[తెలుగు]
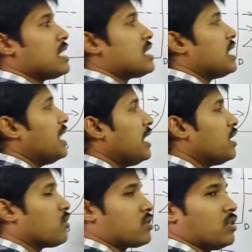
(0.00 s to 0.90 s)
సీడీ
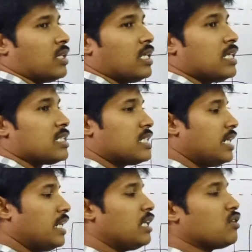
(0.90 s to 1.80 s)
ఇటు వస్తుంది
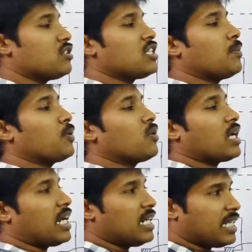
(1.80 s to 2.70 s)
సీడీ ఇటు వచ్చినప్పుడు కూడా
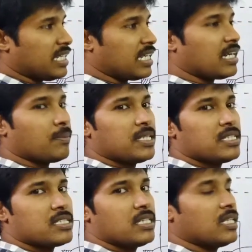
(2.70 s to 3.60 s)
కరెంట్ కిందకేగా
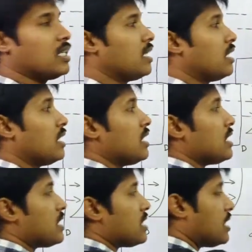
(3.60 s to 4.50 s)
పనిచేసేది
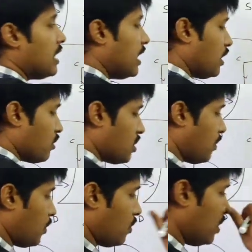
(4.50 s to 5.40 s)
సీడీ ఇటు
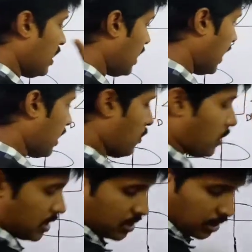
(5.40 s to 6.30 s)
వచ్చినప్పుడు దీని డయాగ్రామ్
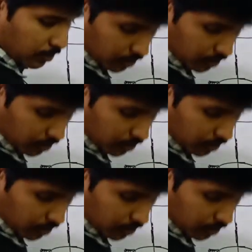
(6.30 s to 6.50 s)
కూడా వేస్తాను నేను